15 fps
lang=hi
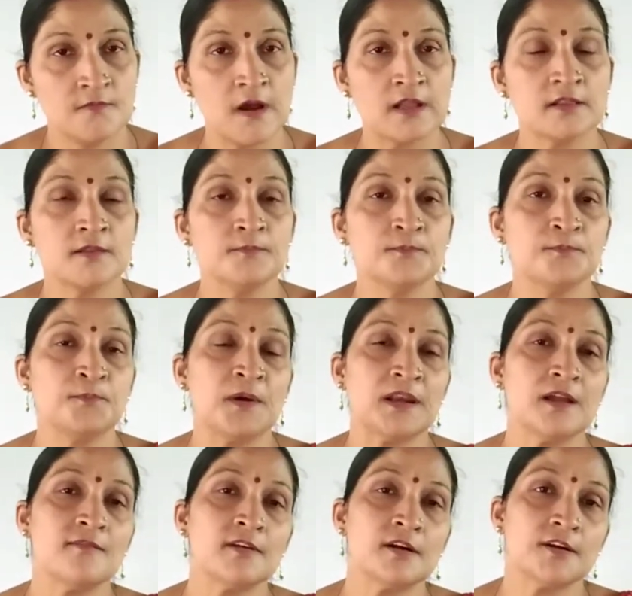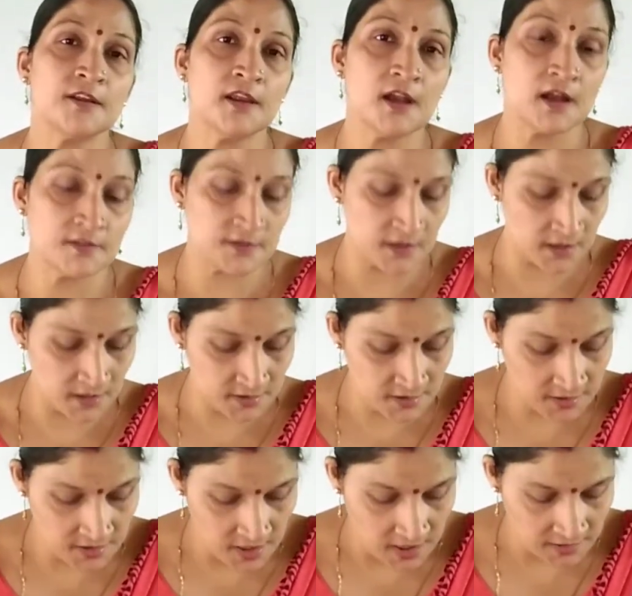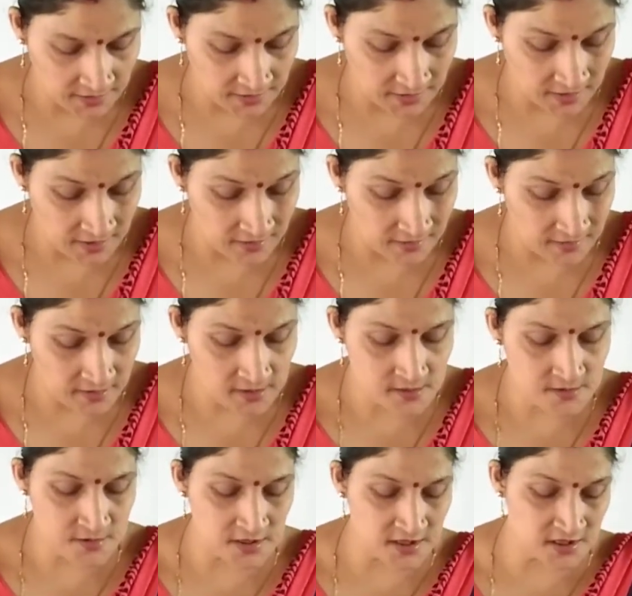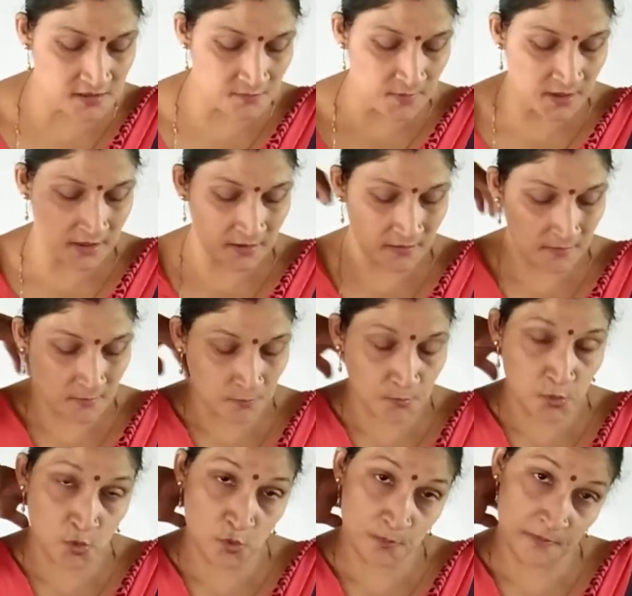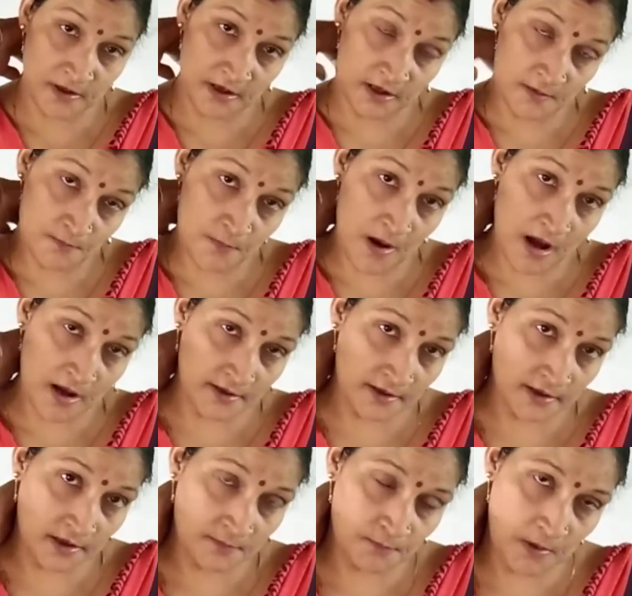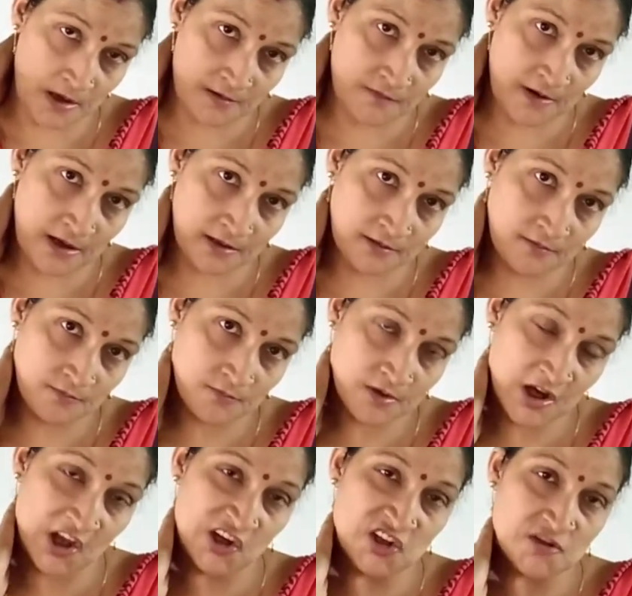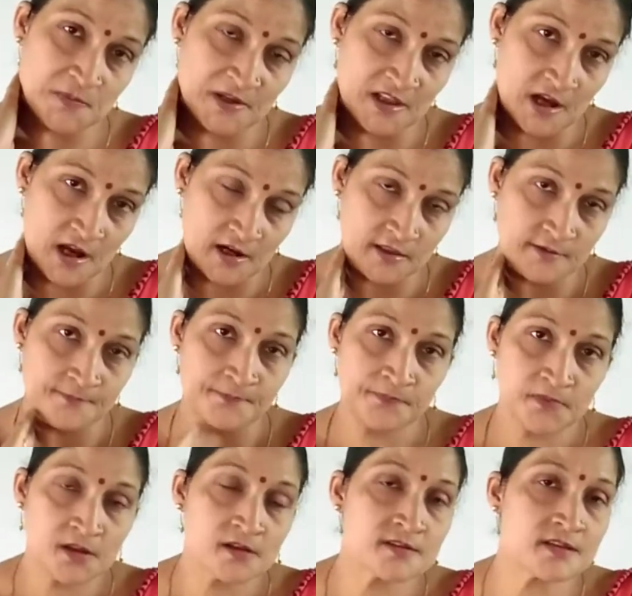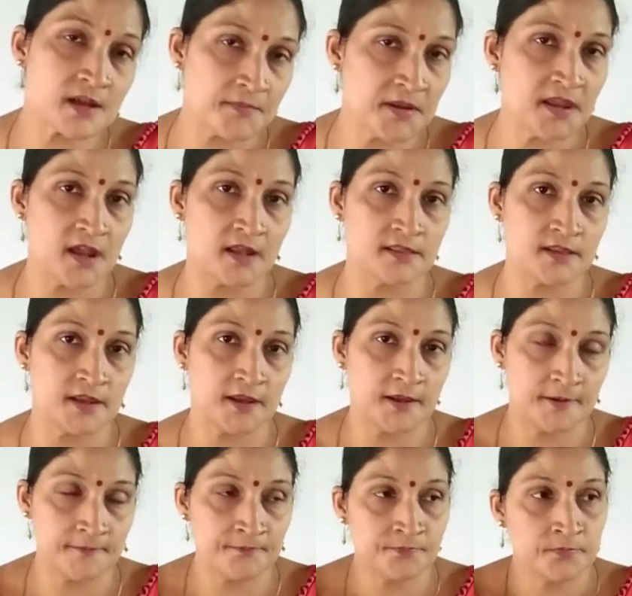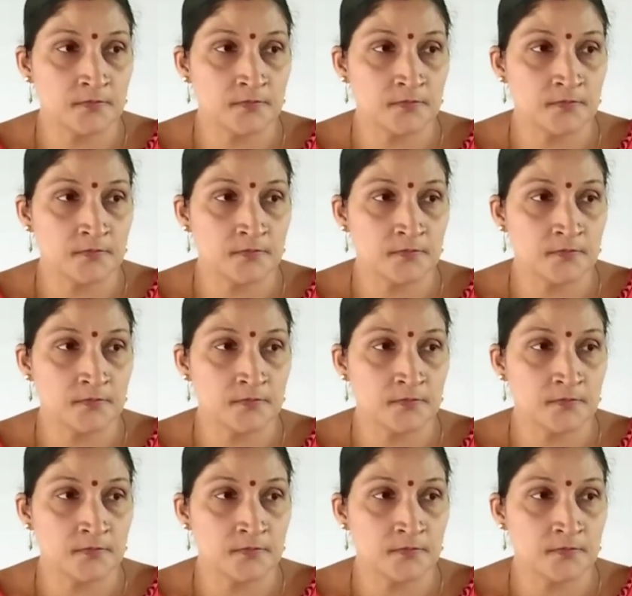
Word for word: वात पर्यावरण के अंतर्गत ही आती हैं इसमें भूमि पानी पर्वत खनिज पदार्थ सभी आते हैं